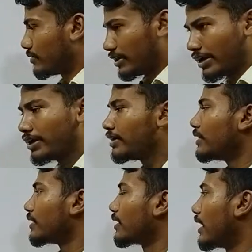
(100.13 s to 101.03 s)
ठीक है
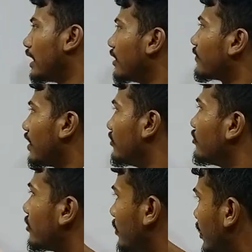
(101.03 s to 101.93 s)
कनाडा फ्रांस
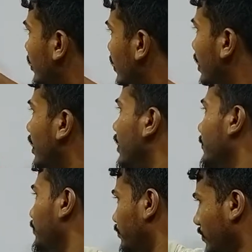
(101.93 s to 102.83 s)
जर्मनी इंग्लैंड
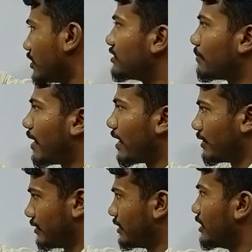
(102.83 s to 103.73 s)

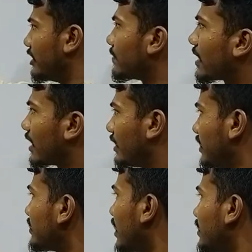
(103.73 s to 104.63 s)
जापान इस प्रकार के
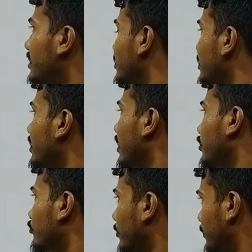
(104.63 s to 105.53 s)
देश आते हैं चीन नहीं आता
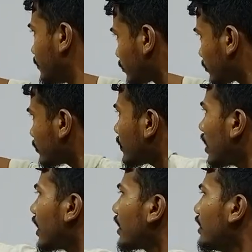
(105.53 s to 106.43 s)
उसमें
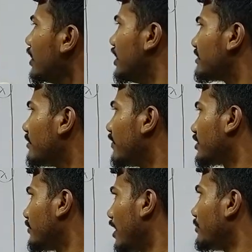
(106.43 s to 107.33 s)
इसमें
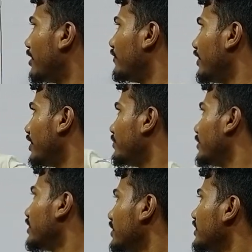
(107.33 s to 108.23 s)
वर्तमान में एफ में
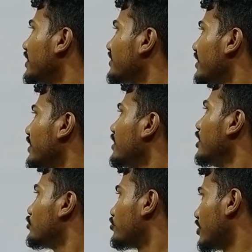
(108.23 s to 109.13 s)
कितने देश हैं
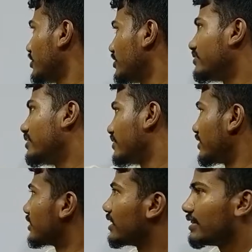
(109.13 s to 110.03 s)
तो सैंतीस देश हैं
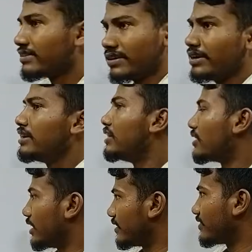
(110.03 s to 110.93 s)
कितने देश हैं
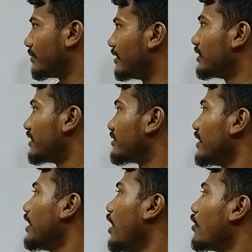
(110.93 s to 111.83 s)
थर्टी सेवन देश
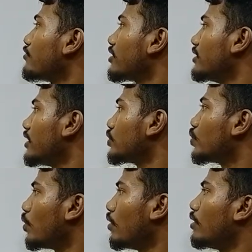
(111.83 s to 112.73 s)
हैं और उसके अंदर दो